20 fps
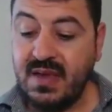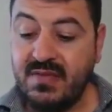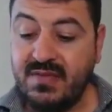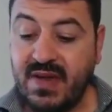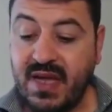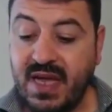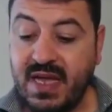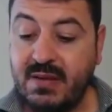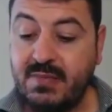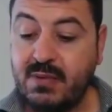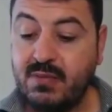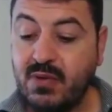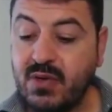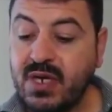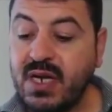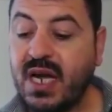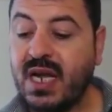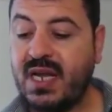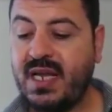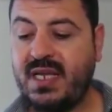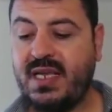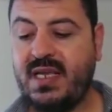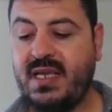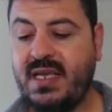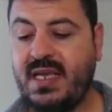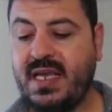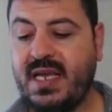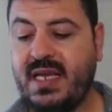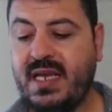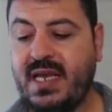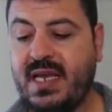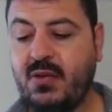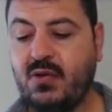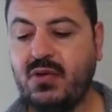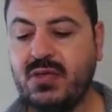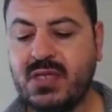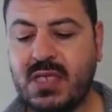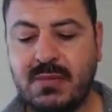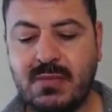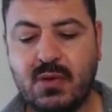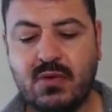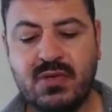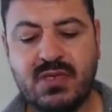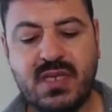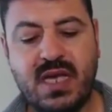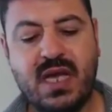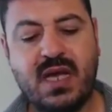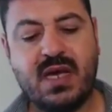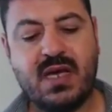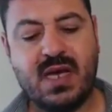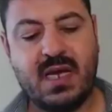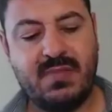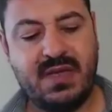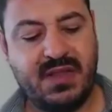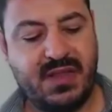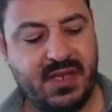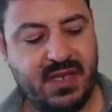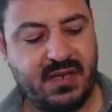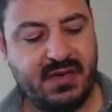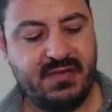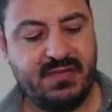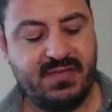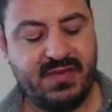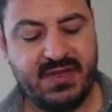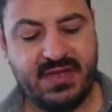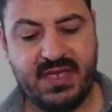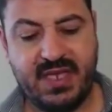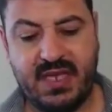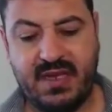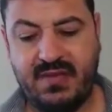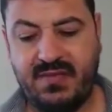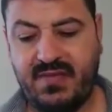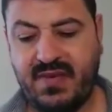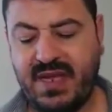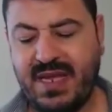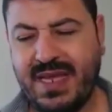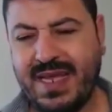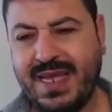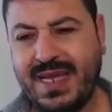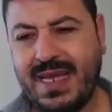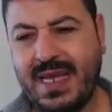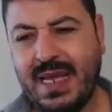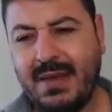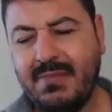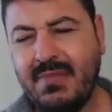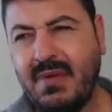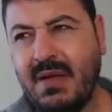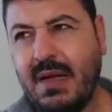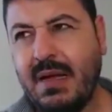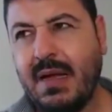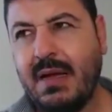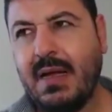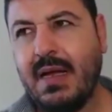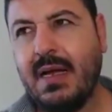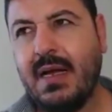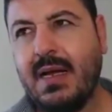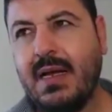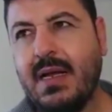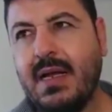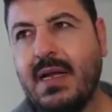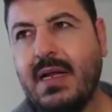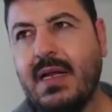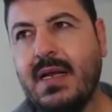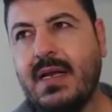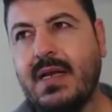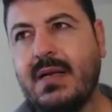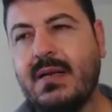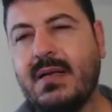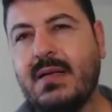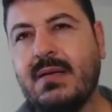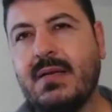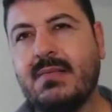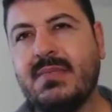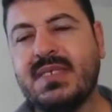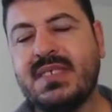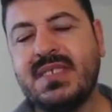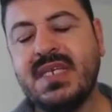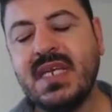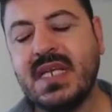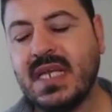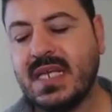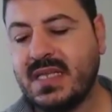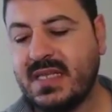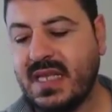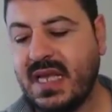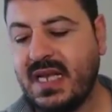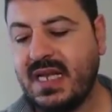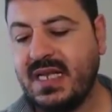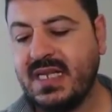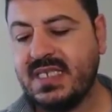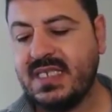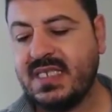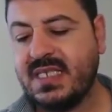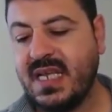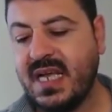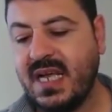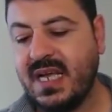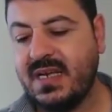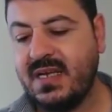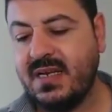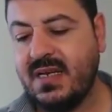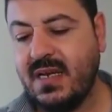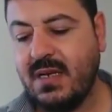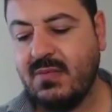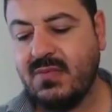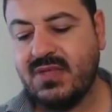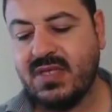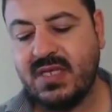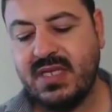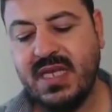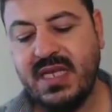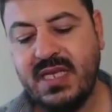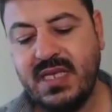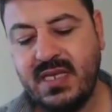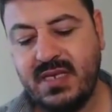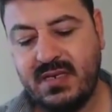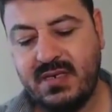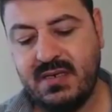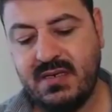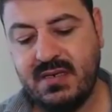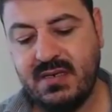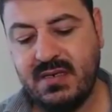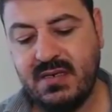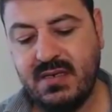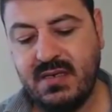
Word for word: فاللي بمر علي يعني اللي كنت لما كنت اقرا مثلا في, يعني بتصير كالتالي الانسان المتدين